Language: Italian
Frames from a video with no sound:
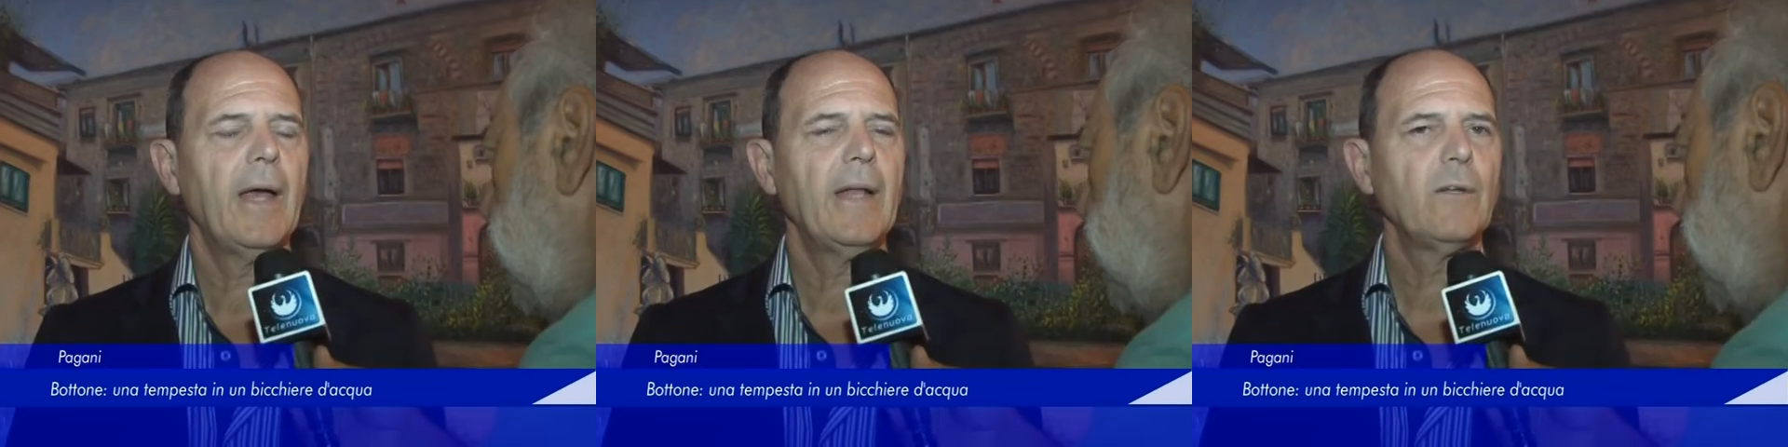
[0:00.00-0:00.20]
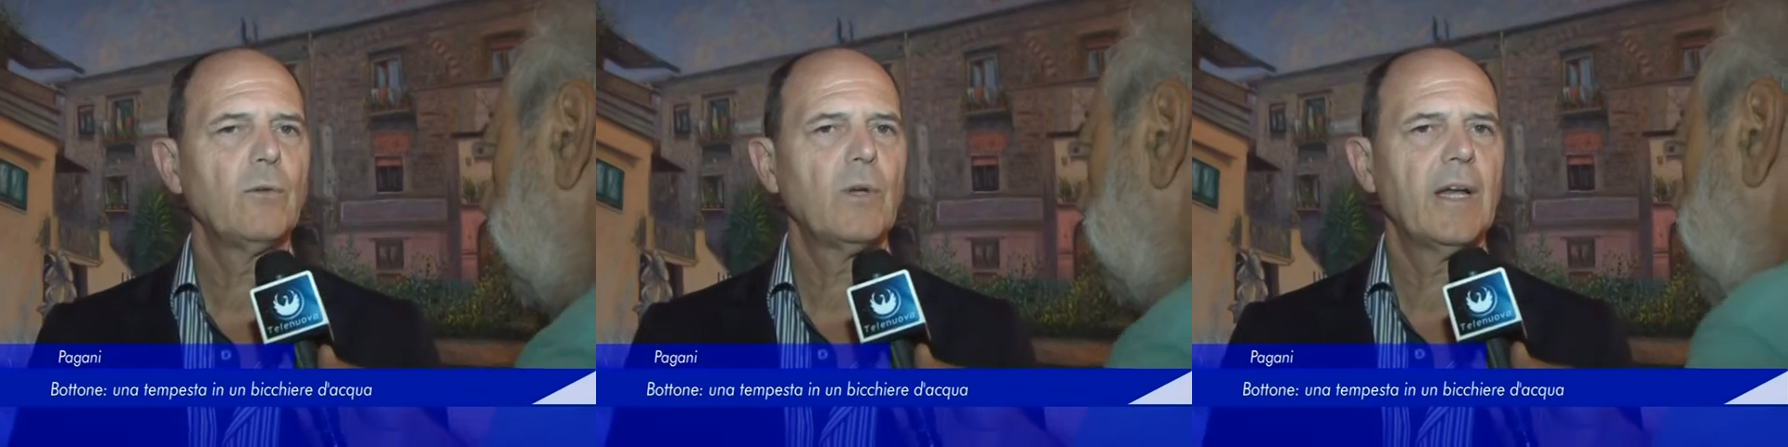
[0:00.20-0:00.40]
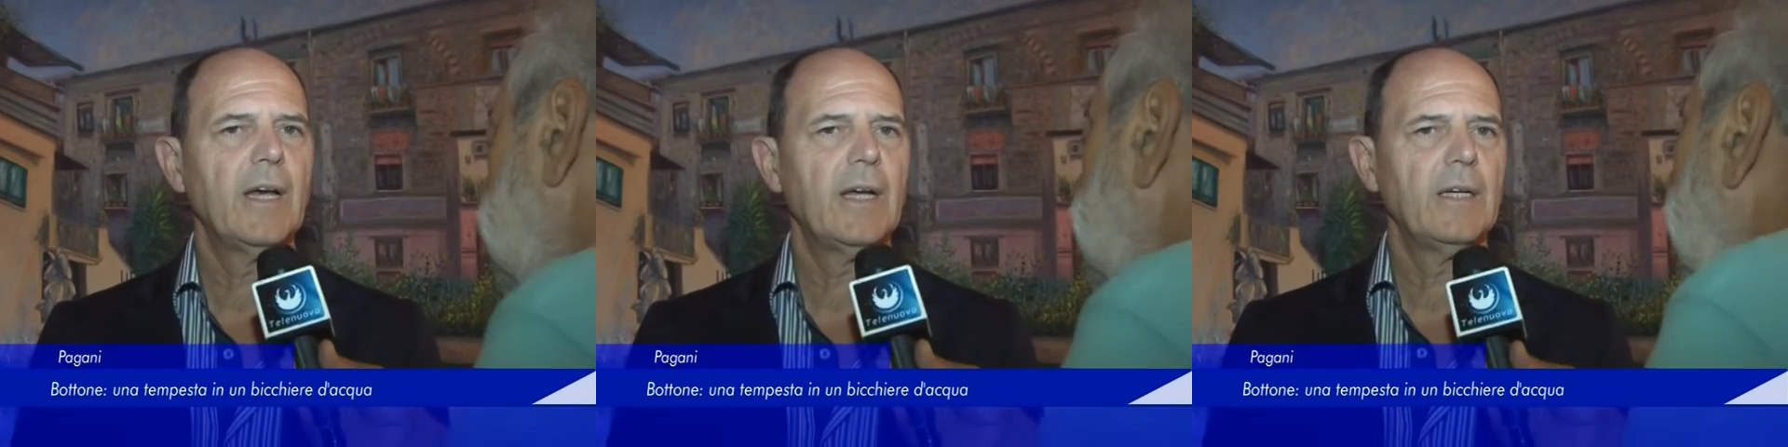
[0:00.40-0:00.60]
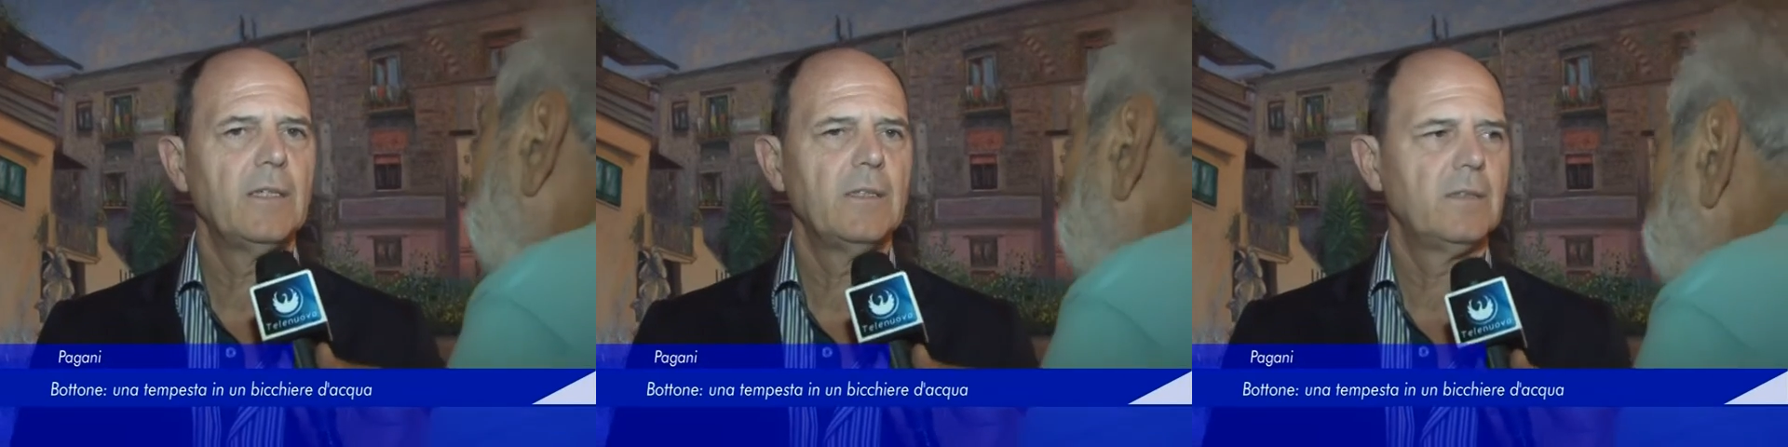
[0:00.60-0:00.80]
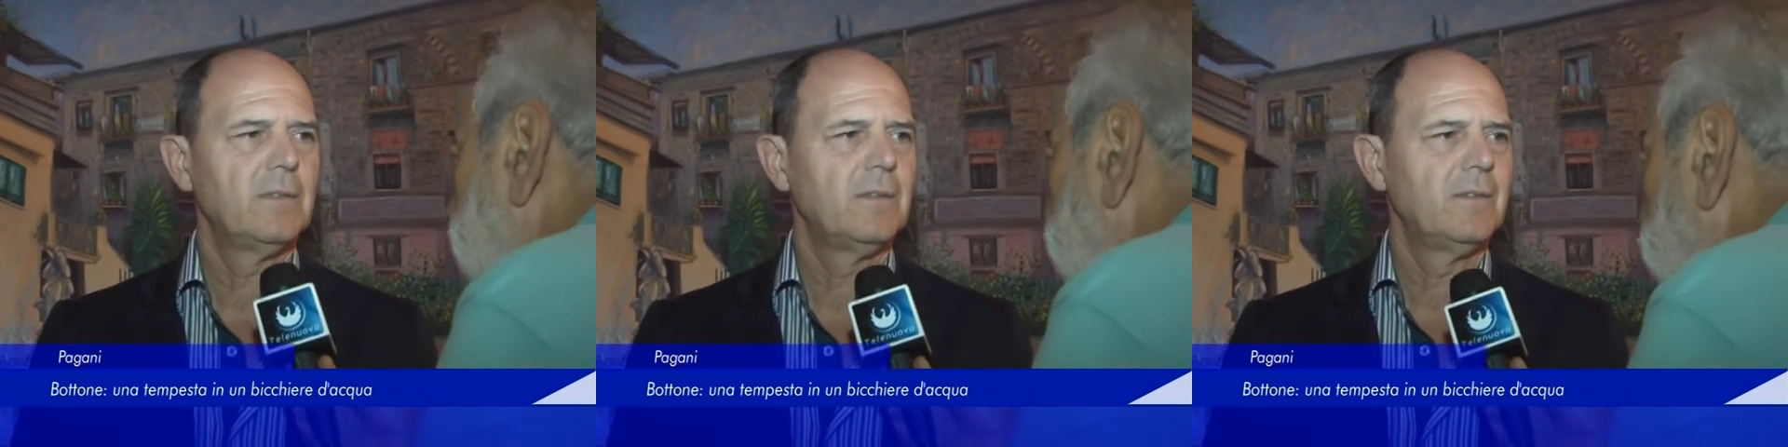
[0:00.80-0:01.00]
Allora,
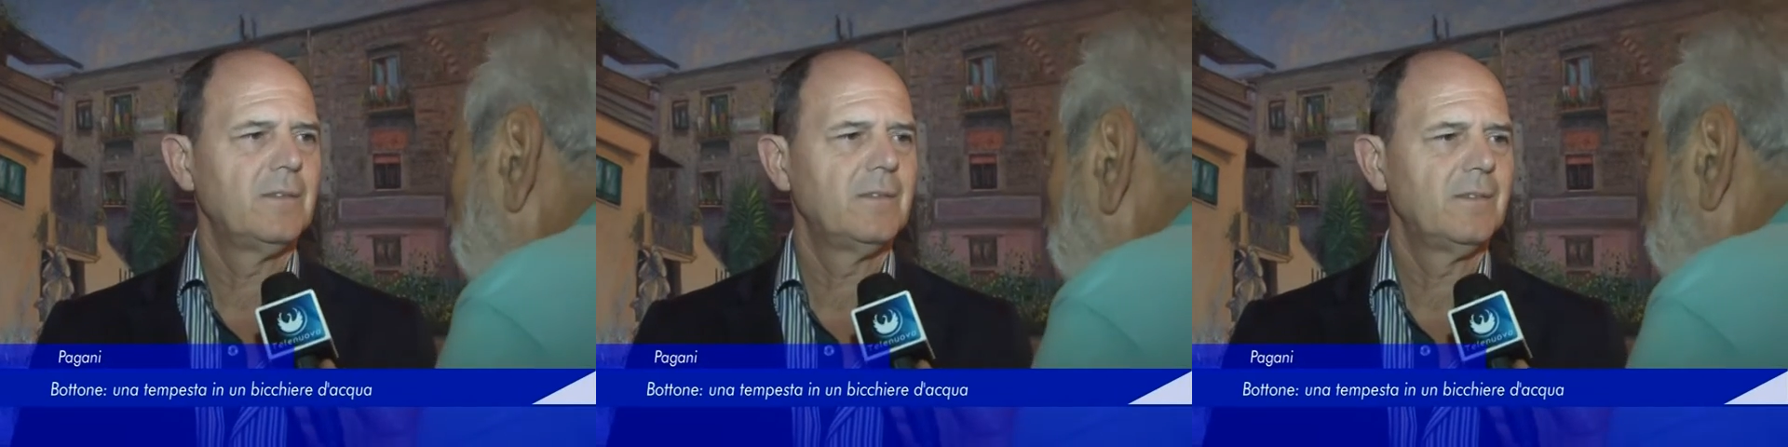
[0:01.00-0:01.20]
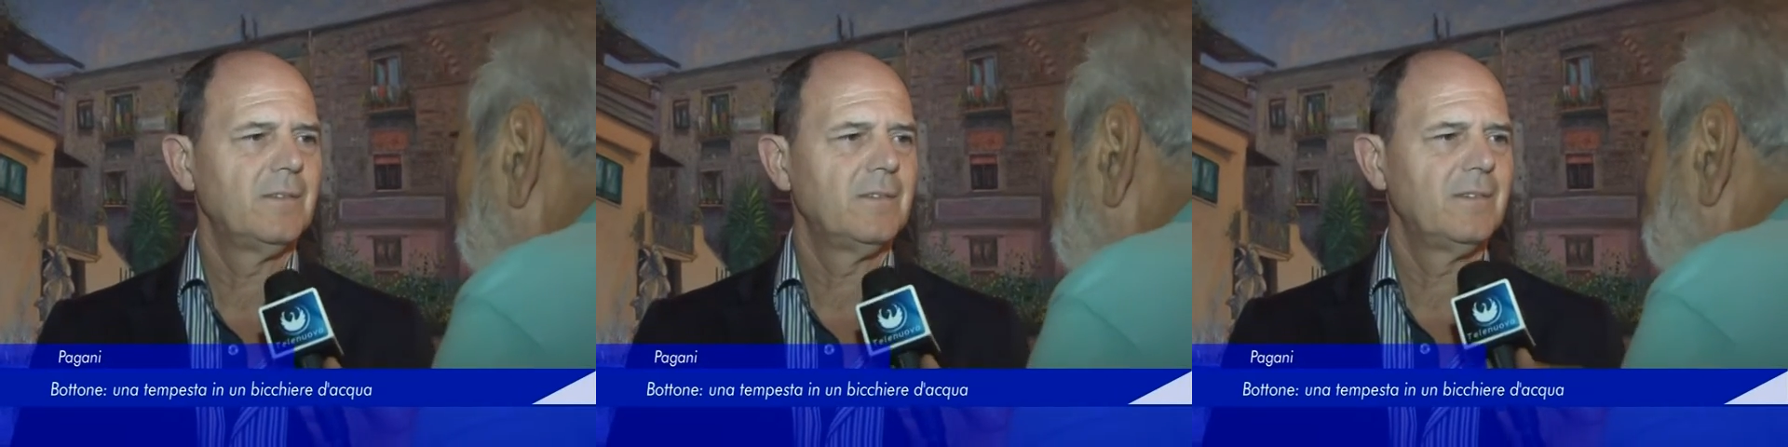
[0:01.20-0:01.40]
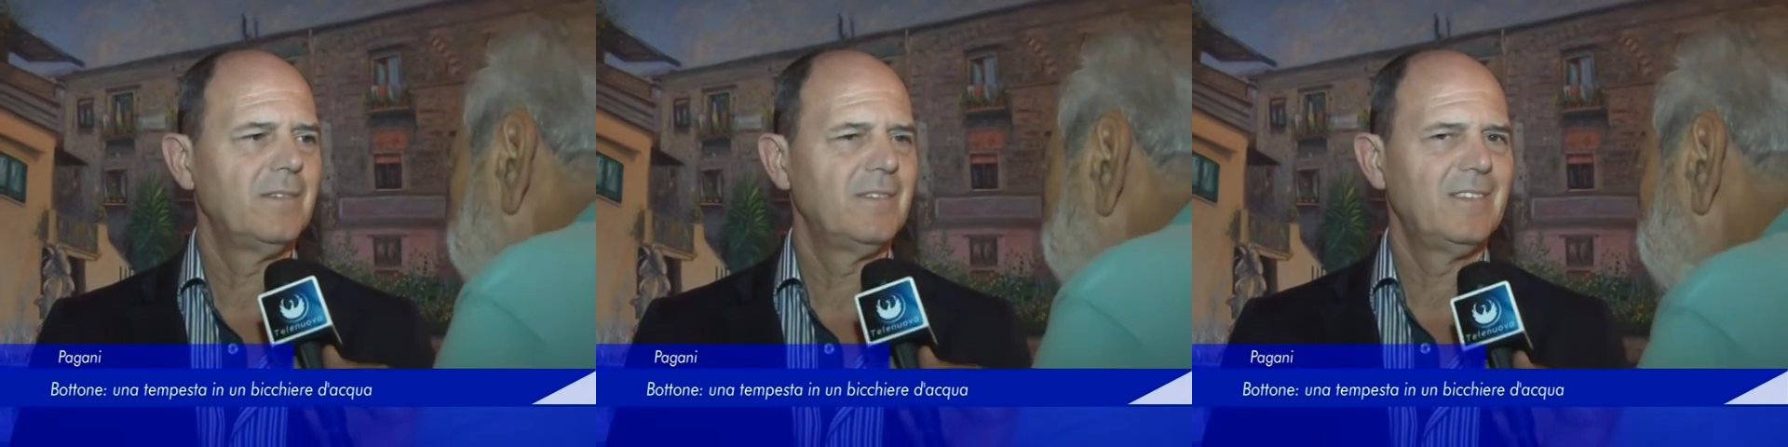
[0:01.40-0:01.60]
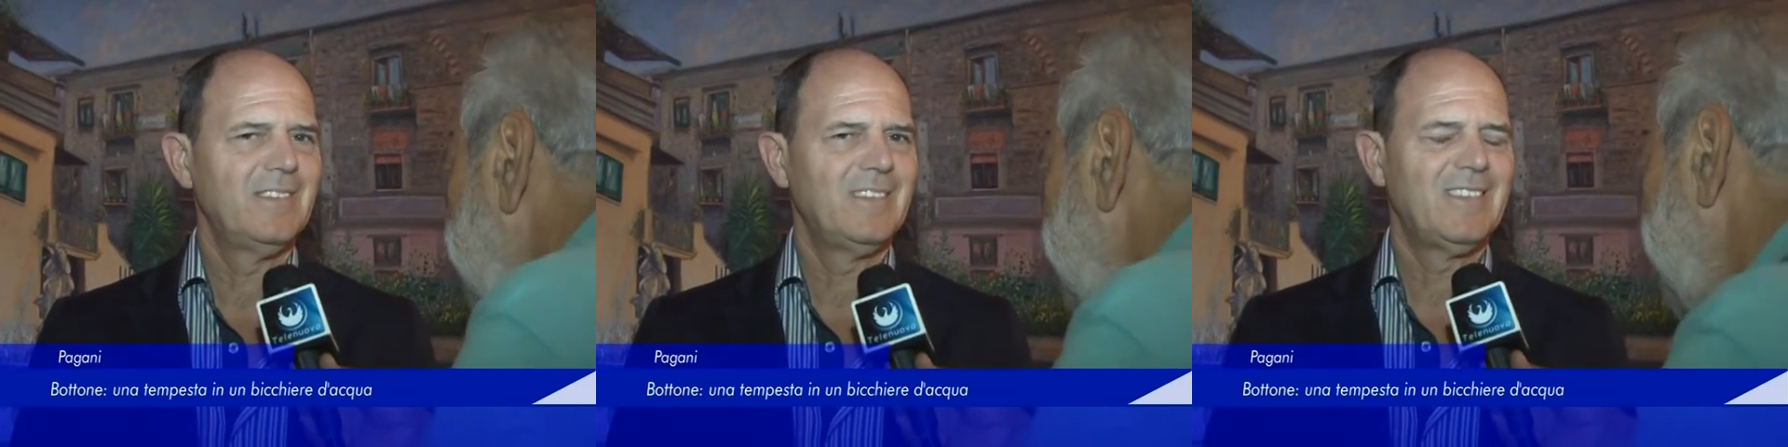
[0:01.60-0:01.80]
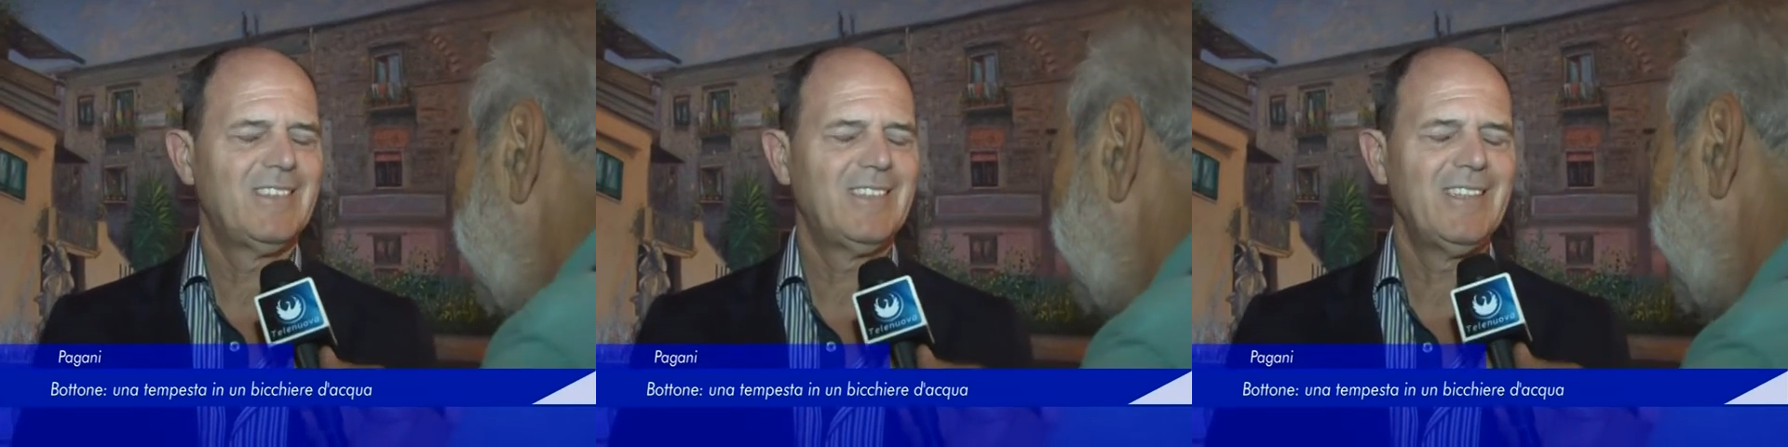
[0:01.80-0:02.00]

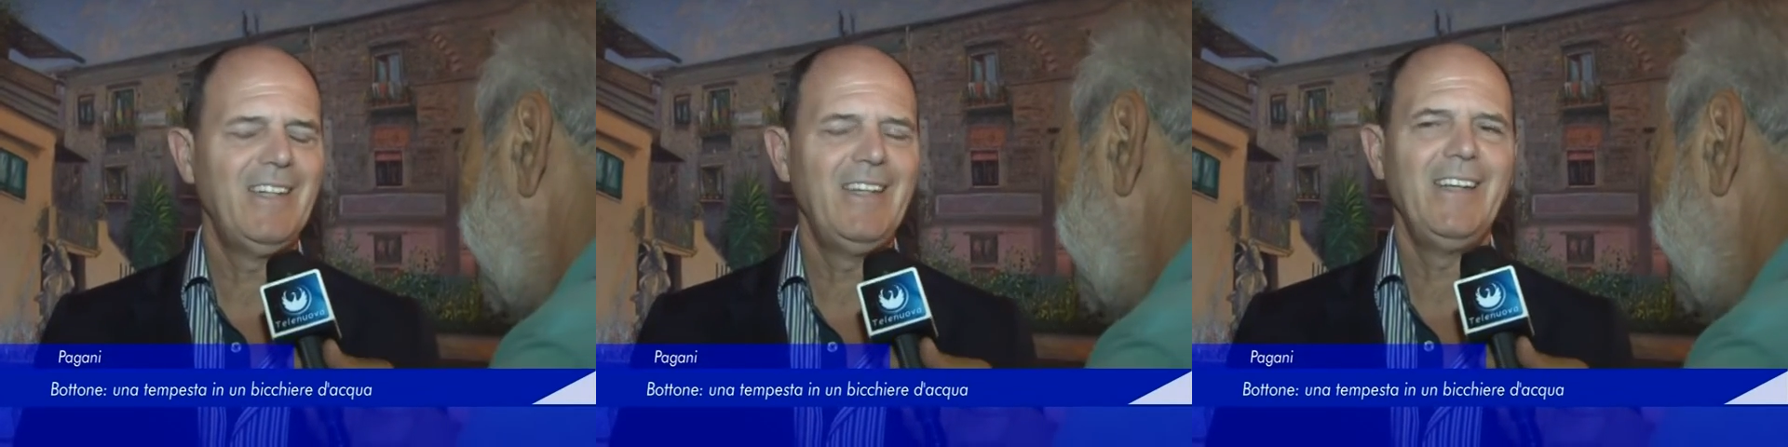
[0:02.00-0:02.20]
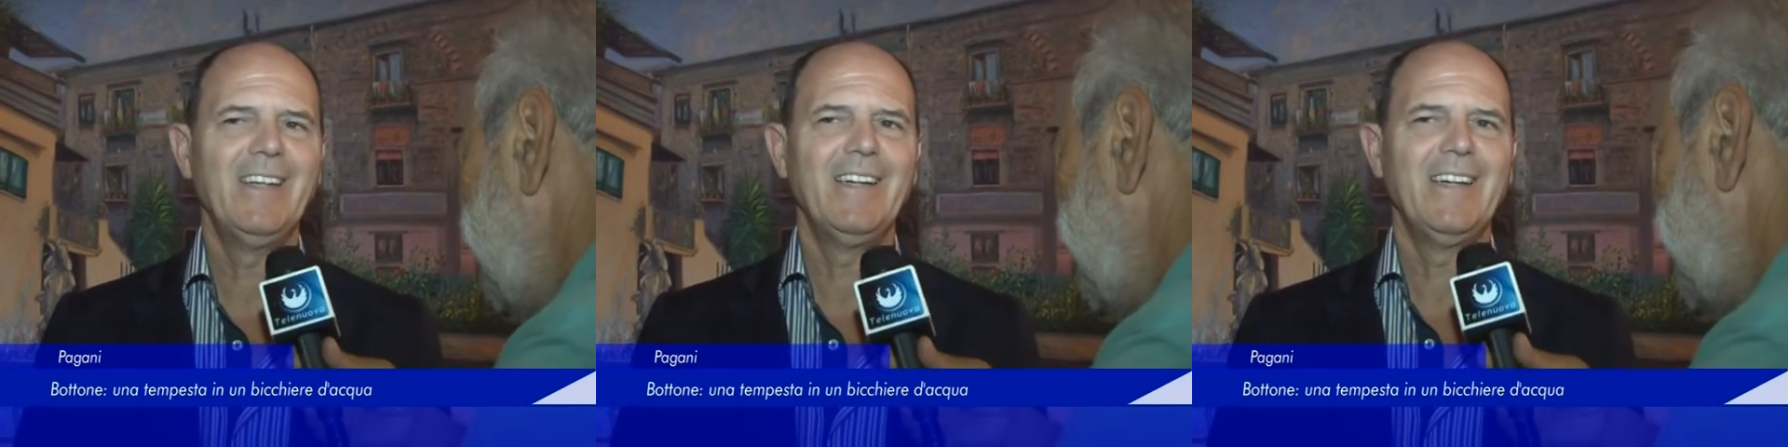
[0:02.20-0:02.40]
sì,